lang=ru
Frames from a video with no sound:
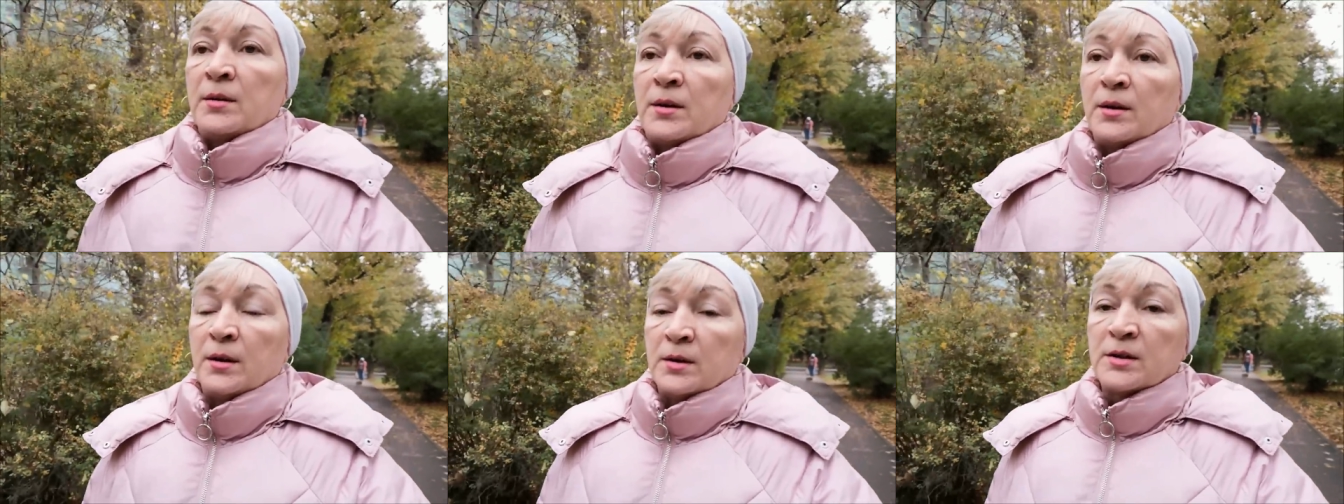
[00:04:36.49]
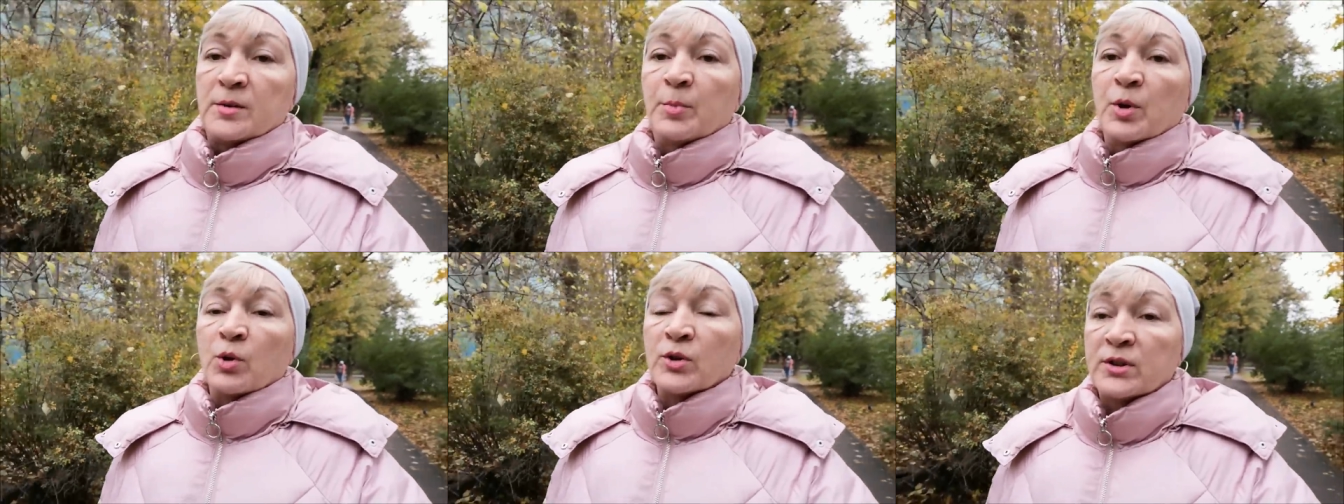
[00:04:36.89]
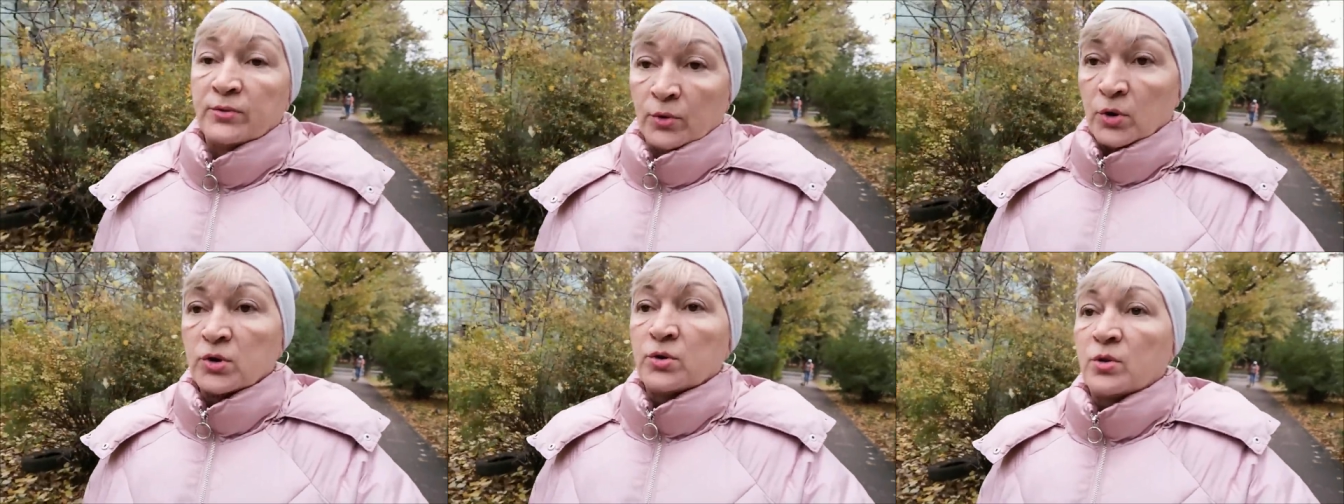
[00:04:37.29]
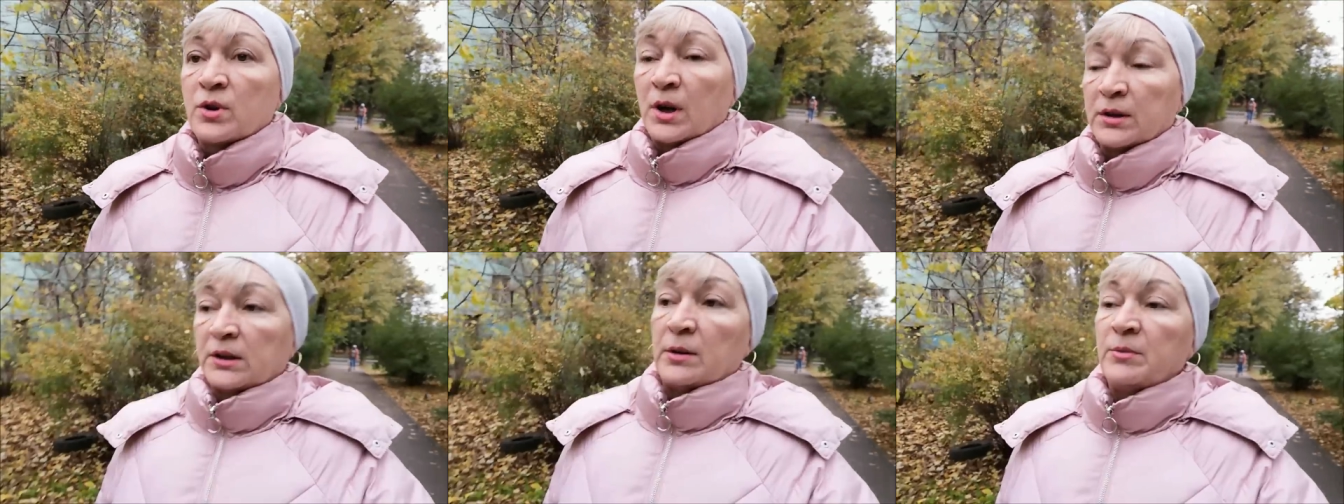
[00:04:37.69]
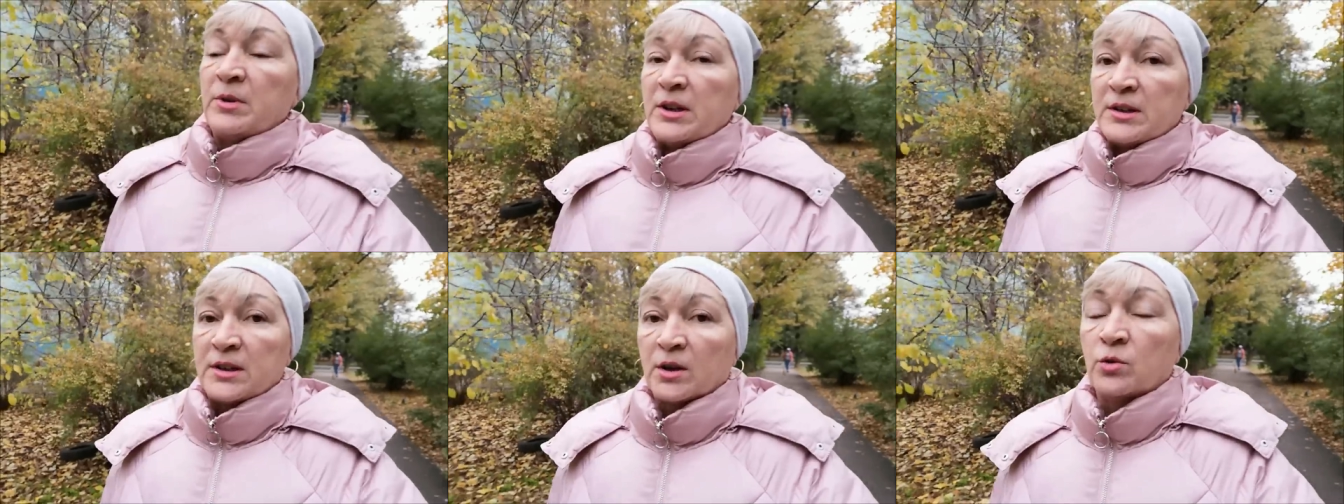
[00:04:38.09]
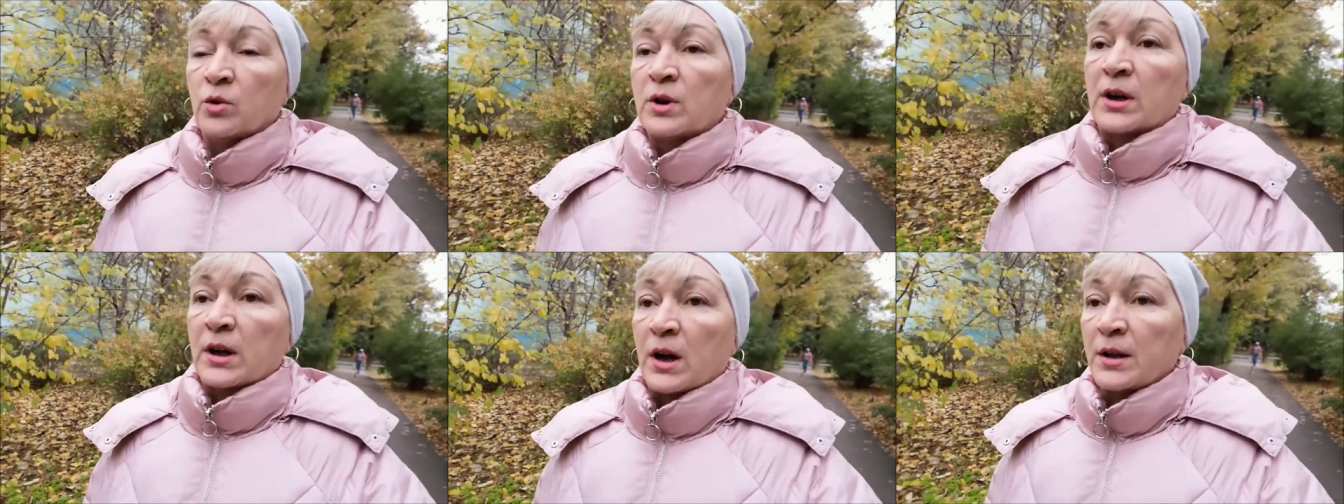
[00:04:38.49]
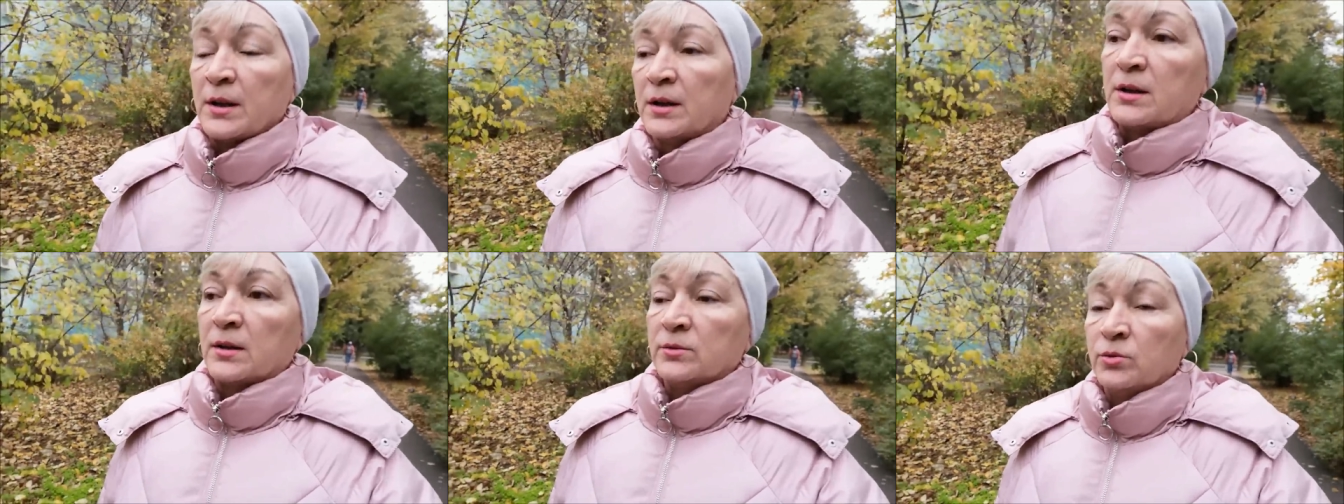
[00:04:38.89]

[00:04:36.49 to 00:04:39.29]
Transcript: а, сброс воздуха, там есть такой краник.